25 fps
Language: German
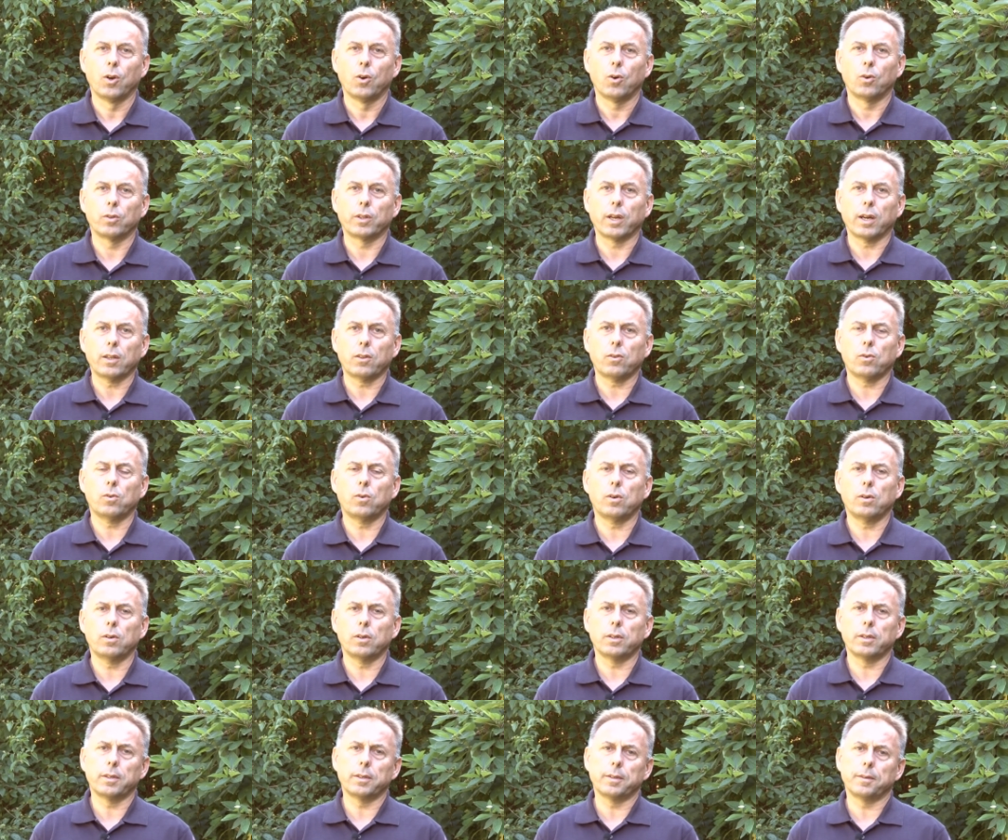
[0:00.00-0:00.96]
Und
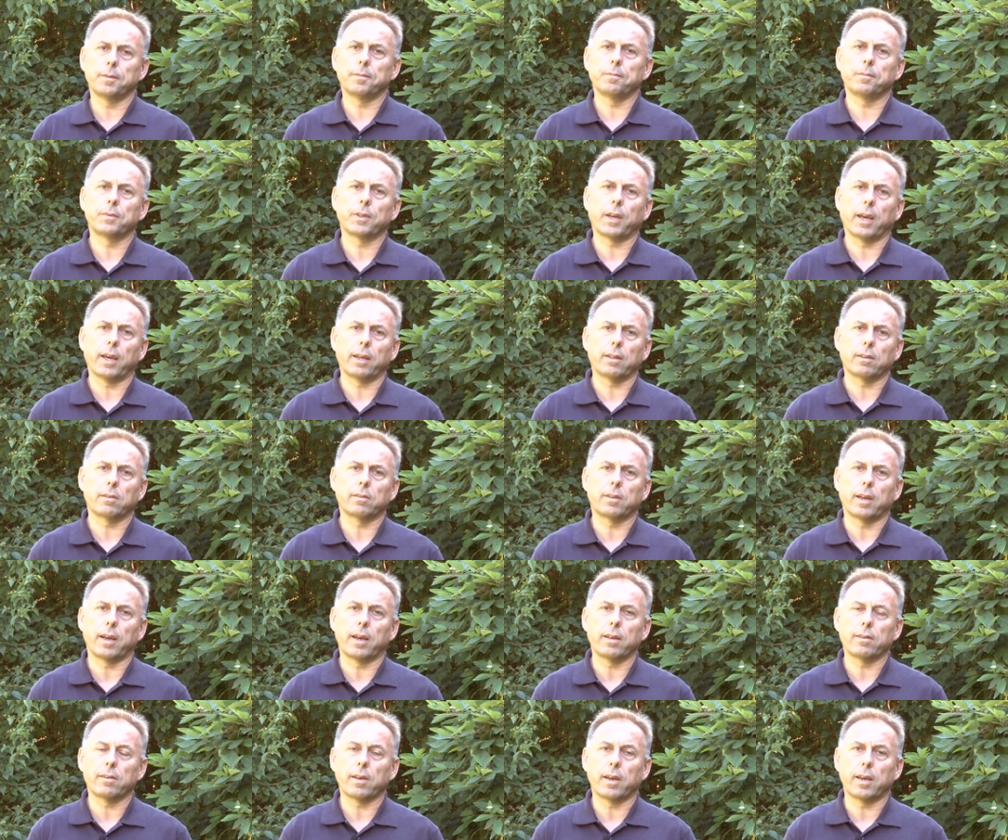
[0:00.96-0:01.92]
dazu äh, trägt
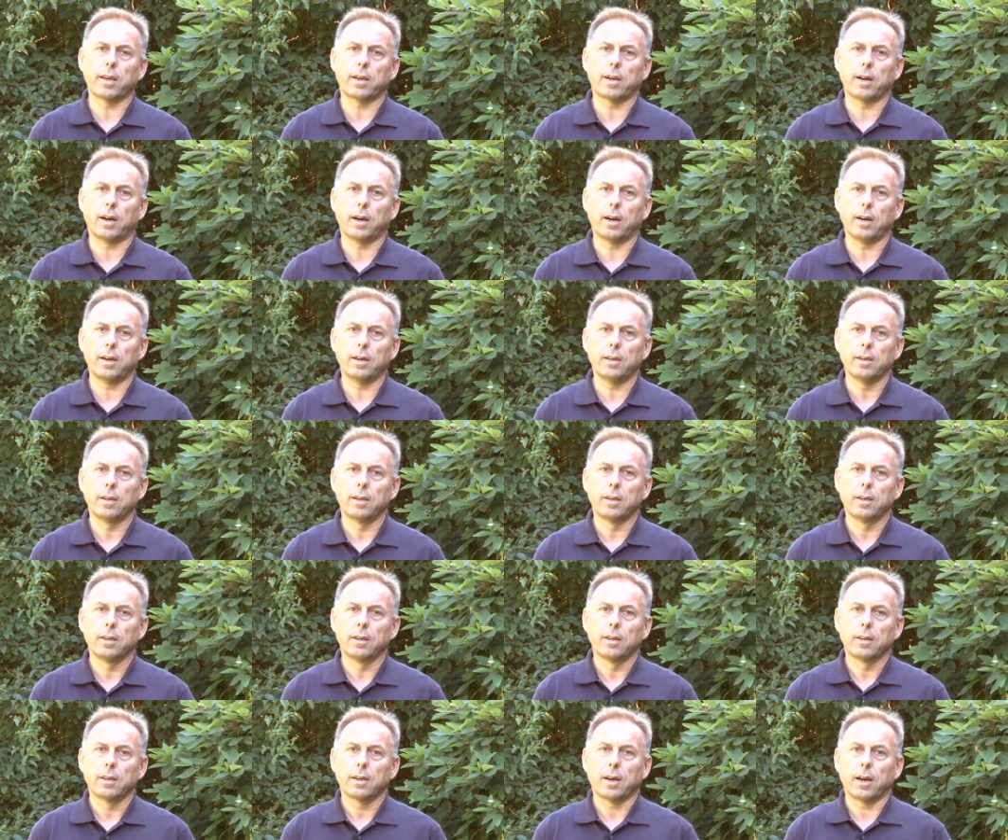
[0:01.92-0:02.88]
der SAEK
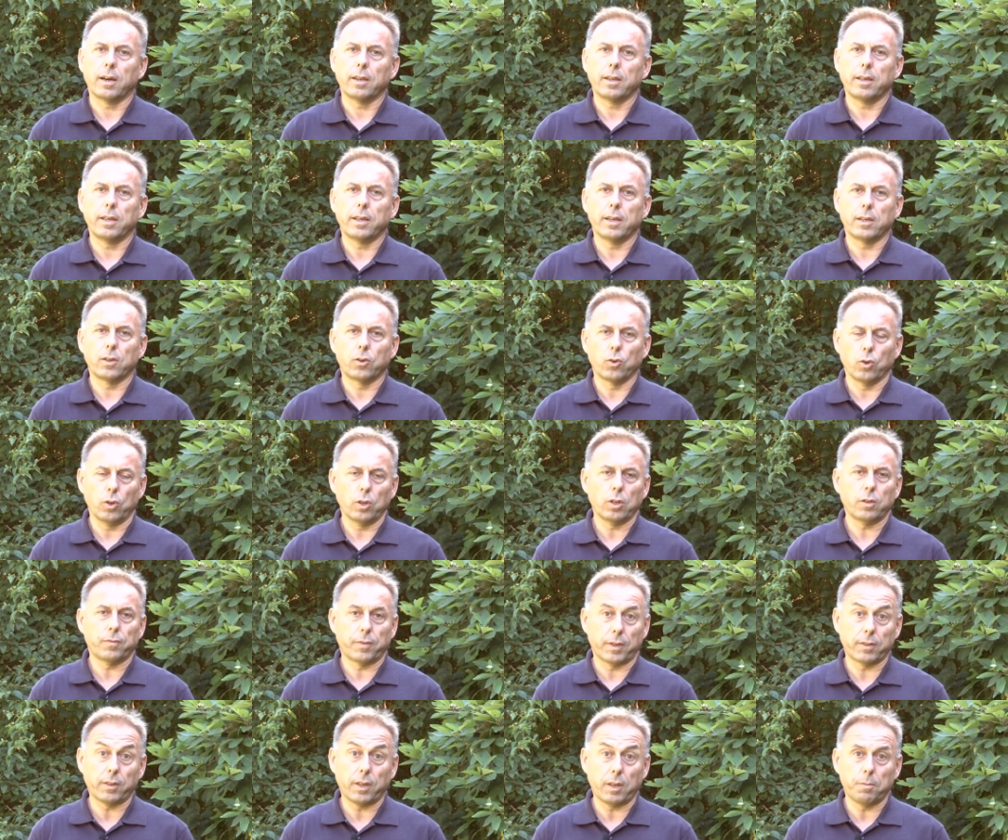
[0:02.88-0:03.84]
gerade hier in
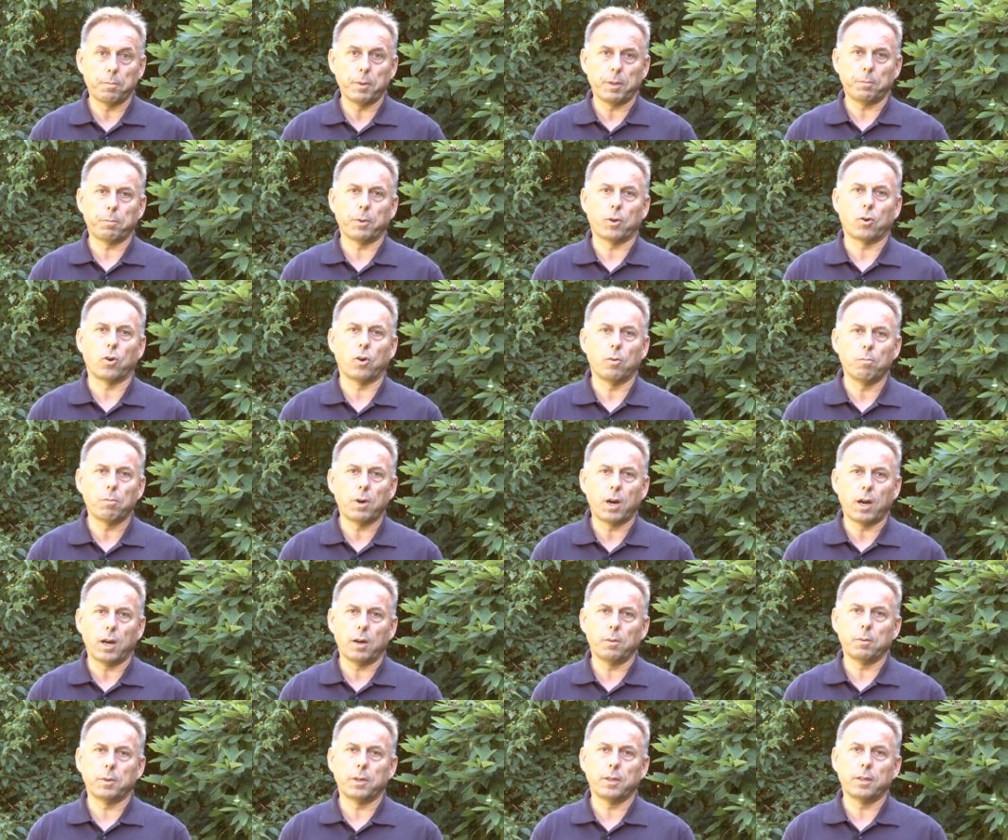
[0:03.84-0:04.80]
Görlitz, was ich mitbekommen
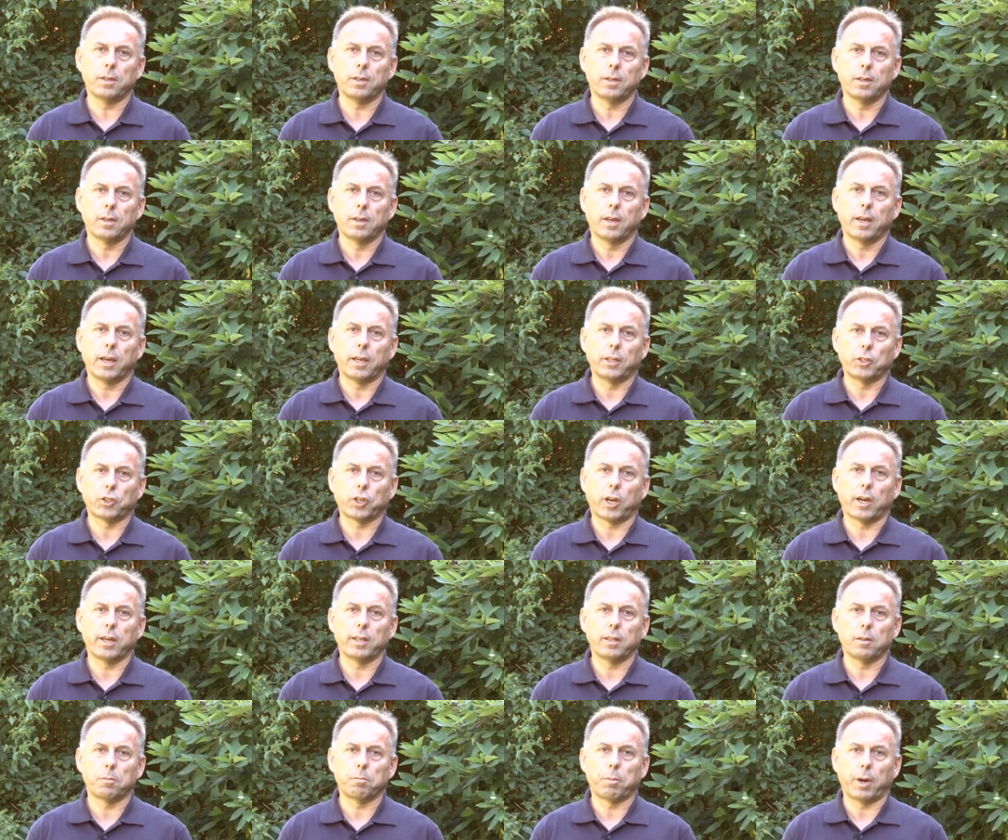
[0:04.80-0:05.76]
habe,
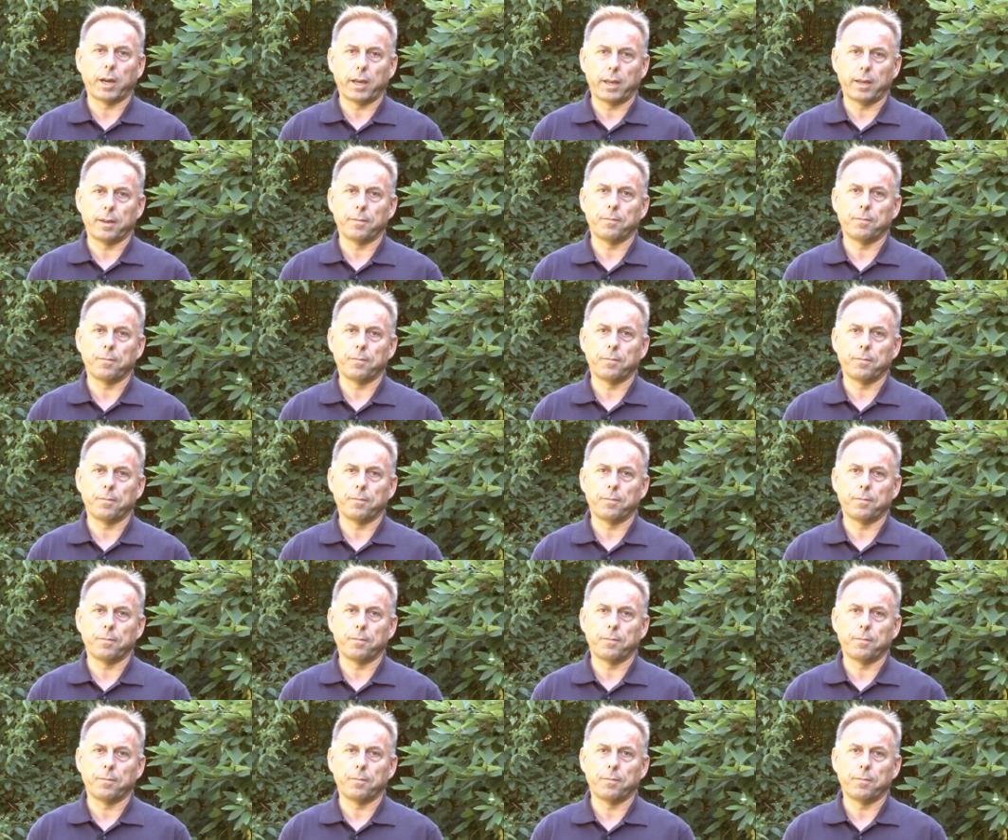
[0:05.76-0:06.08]
entscheidend bei.